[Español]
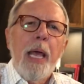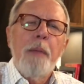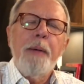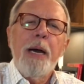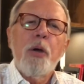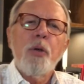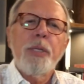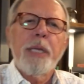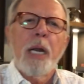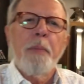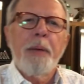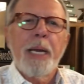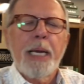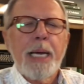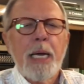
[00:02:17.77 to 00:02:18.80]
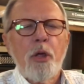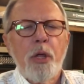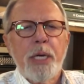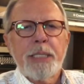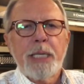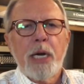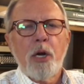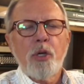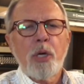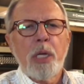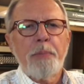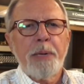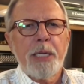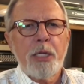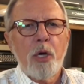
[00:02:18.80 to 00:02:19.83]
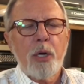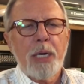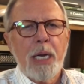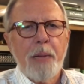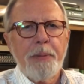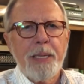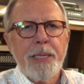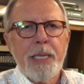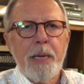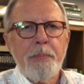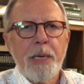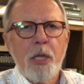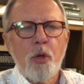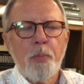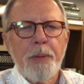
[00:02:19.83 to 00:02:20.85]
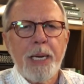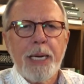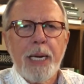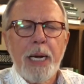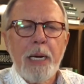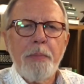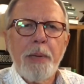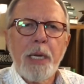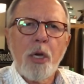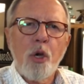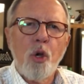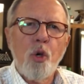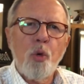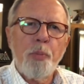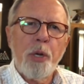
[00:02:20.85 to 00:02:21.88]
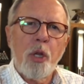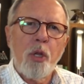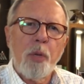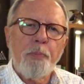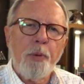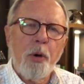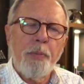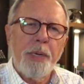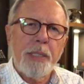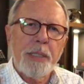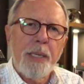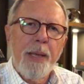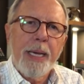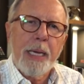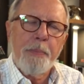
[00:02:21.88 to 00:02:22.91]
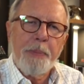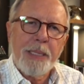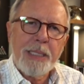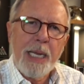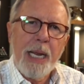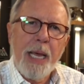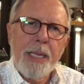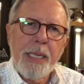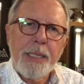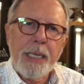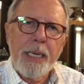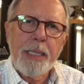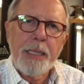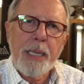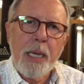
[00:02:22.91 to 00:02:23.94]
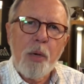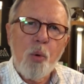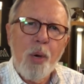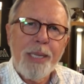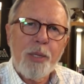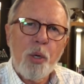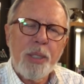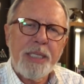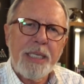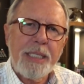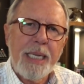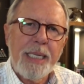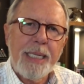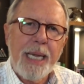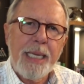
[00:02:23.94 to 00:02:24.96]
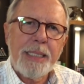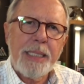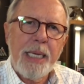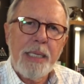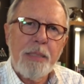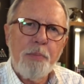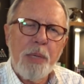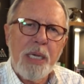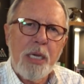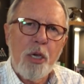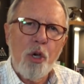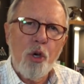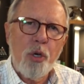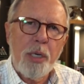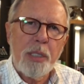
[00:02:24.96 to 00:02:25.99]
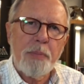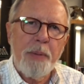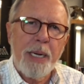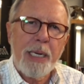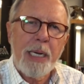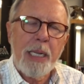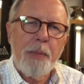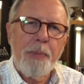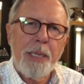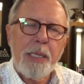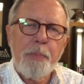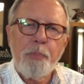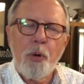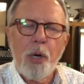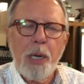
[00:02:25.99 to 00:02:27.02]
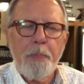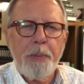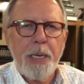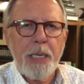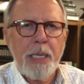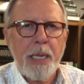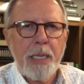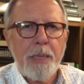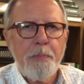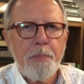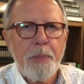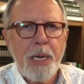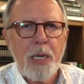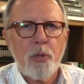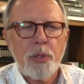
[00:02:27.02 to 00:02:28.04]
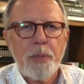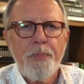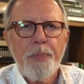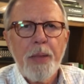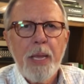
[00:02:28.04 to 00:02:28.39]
El Banco Interamericano de Desarrollo advirtió que la pandemia duplicará en México el número de pobres, que pasará de 34 a 66 millones, marcadamente por la pérdida de empleos.